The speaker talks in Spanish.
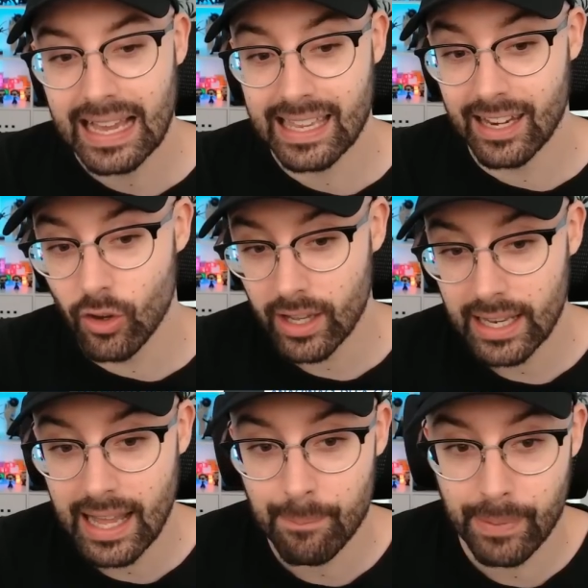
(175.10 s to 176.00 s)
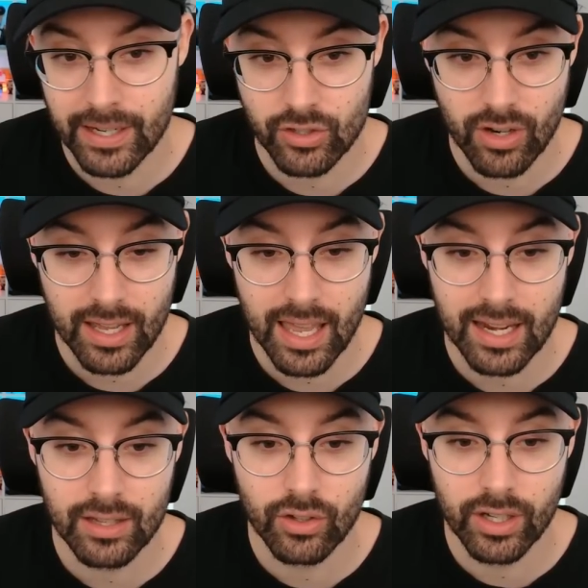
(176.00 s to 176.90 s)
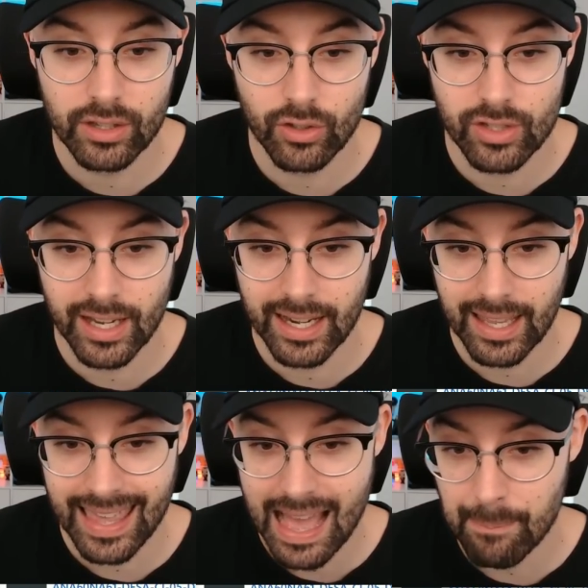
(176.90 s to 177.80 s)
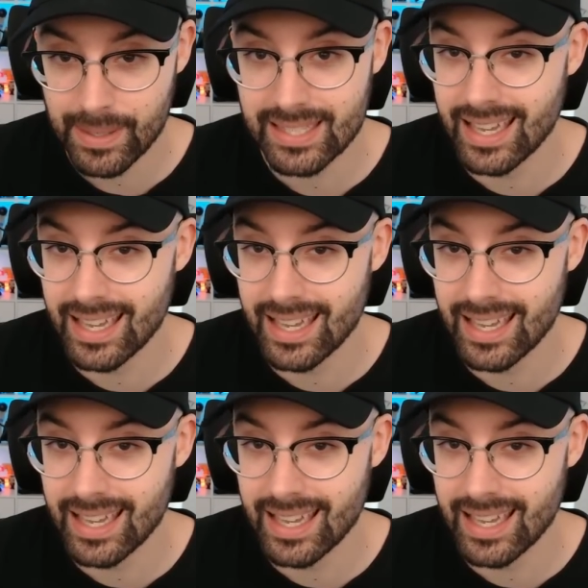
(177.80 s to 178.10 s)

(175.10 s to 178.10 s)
Creo que la persona que ha escrito esto se cree que APIS